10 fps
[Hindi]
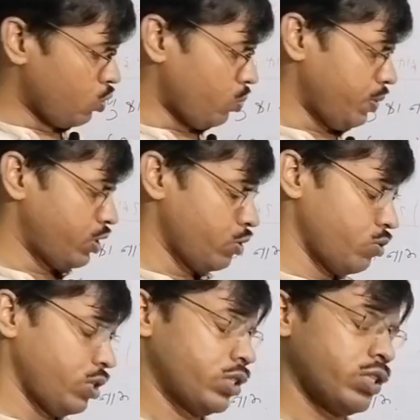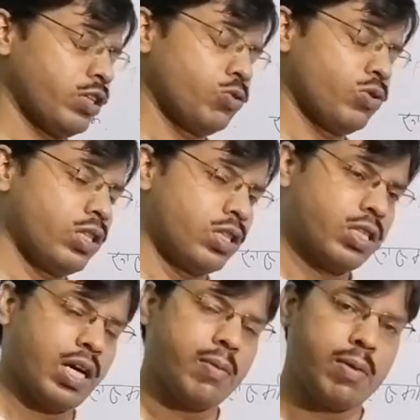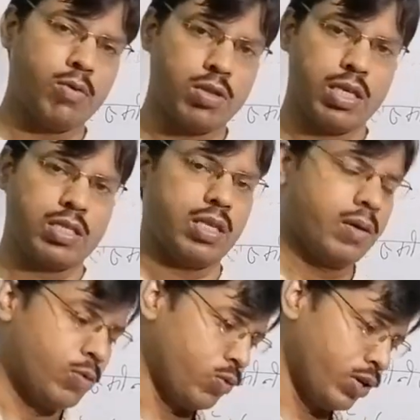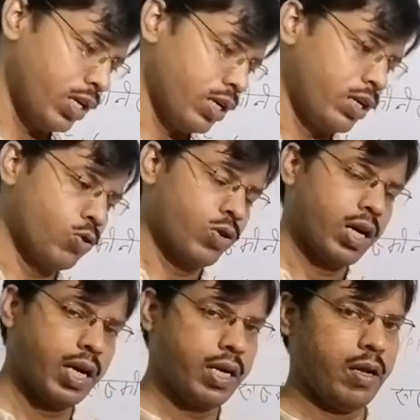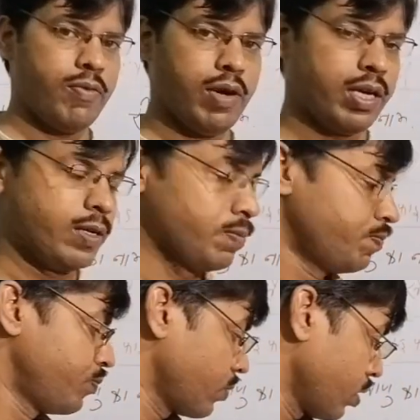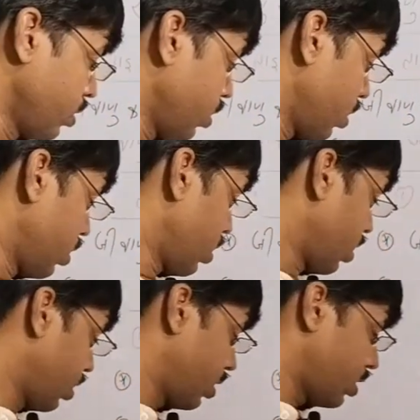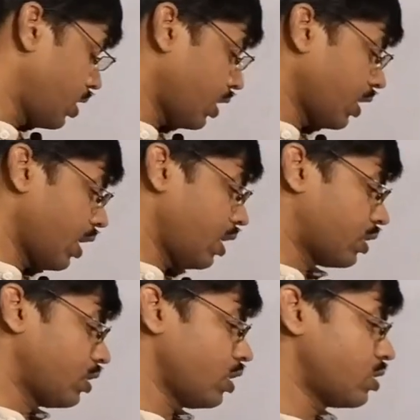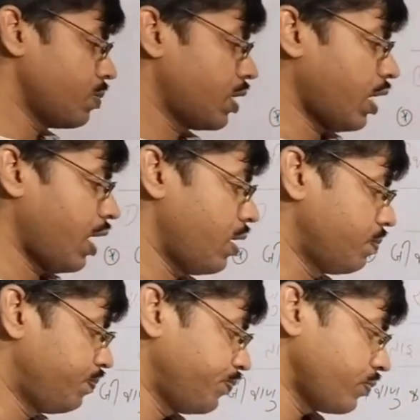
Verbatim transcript: तो पेशेंट को देखते हैं दो तीन चार बार बोलता है सर हम लोग एयरली हो रहा है टाइफाइड तीसरा तो है लक्षण इसमें क्या है